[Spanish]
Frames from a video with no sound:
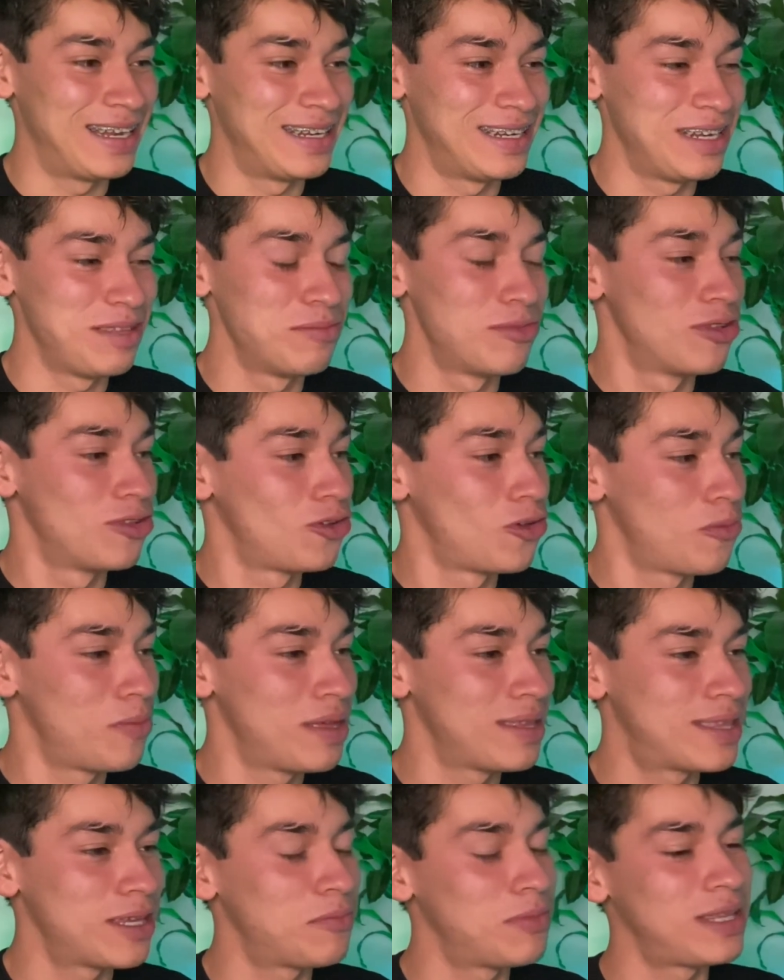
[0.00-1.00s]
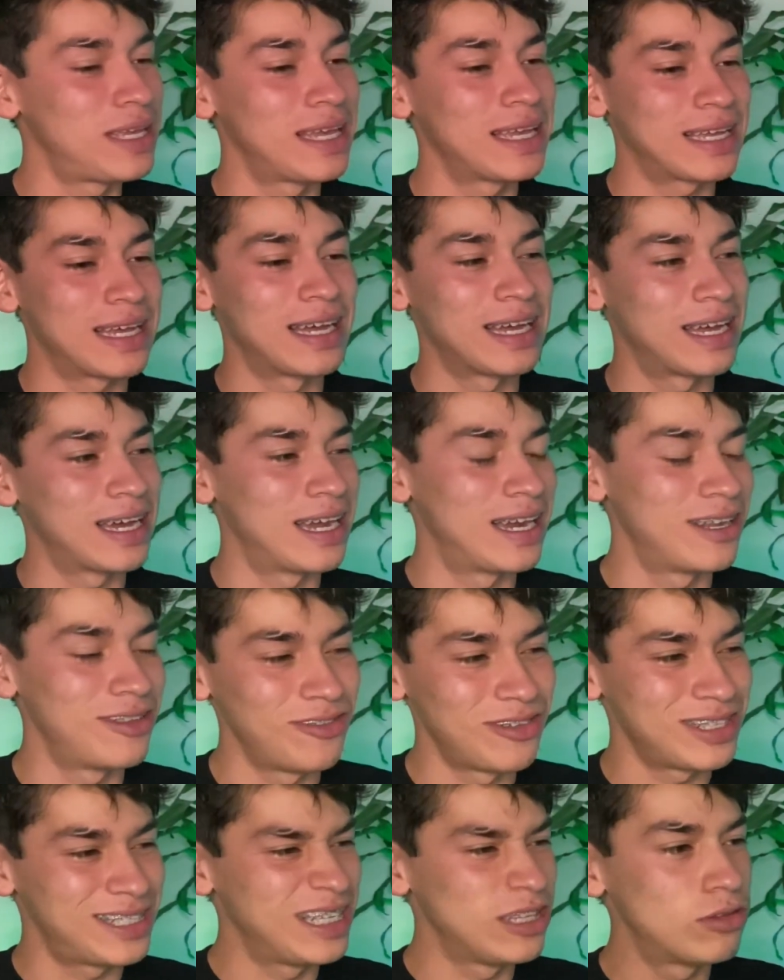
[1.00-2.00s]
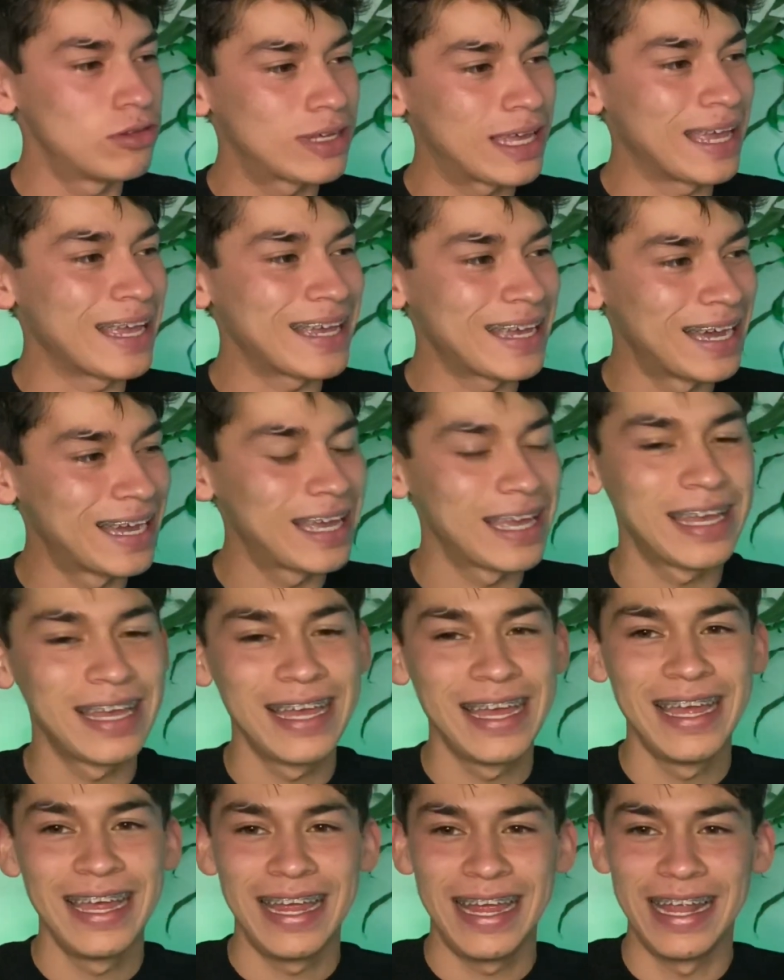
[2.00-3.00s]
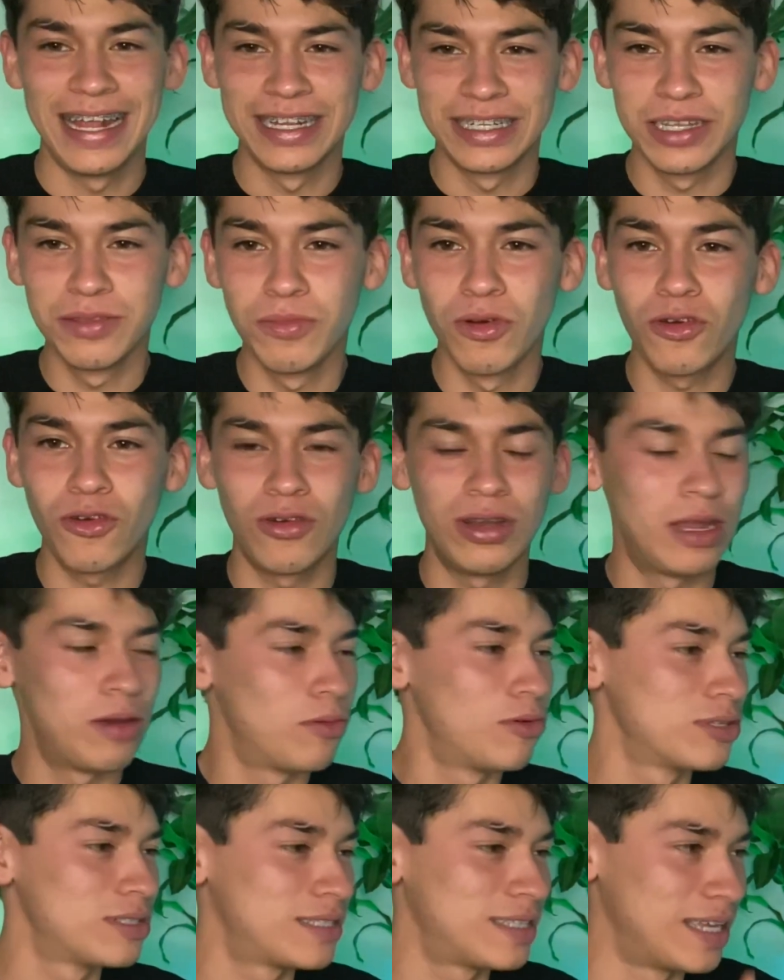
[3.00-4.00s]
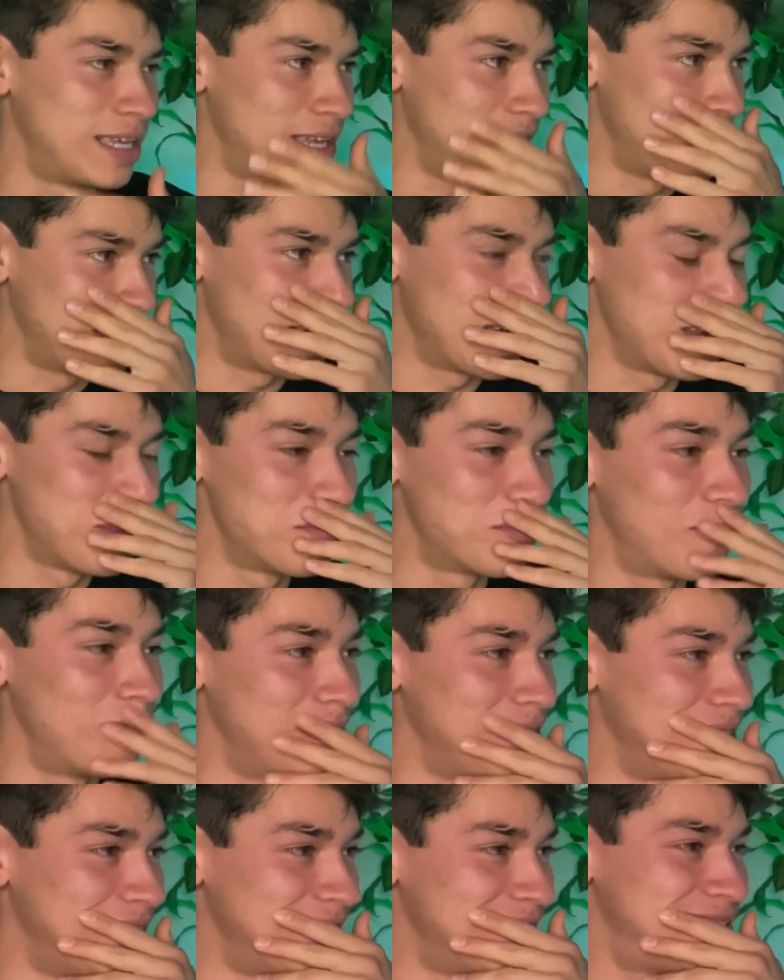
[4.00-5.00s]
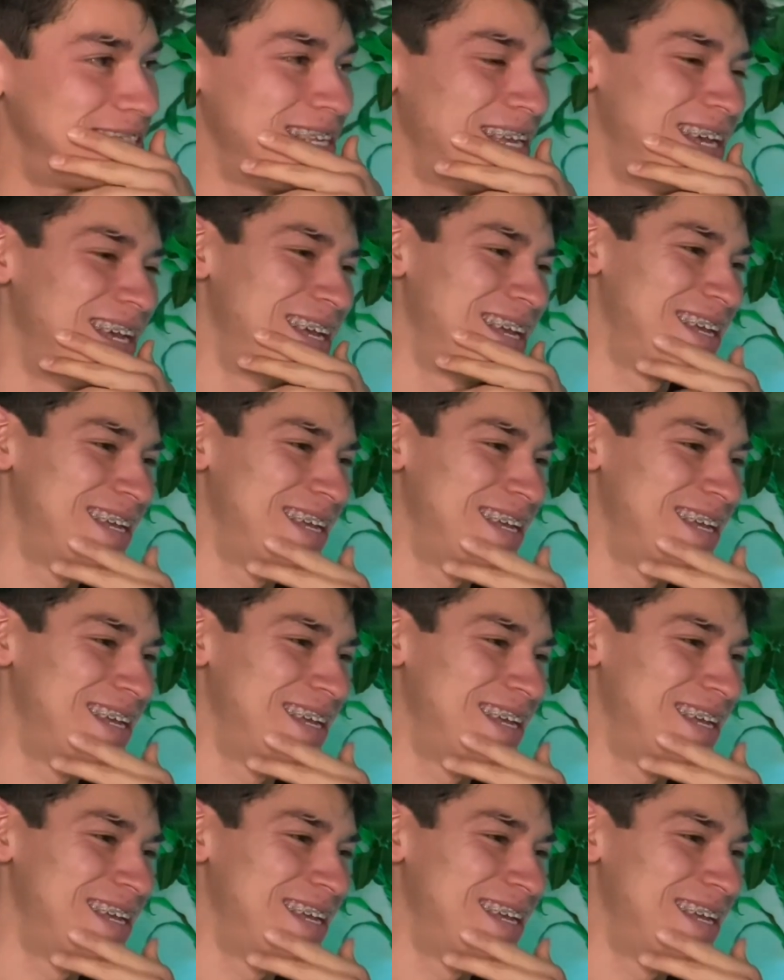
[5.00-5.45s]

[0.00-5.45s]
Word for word: ritmo no me termina de encajar, no siento que encaje el ritmo con la voz de Karim Polinesia.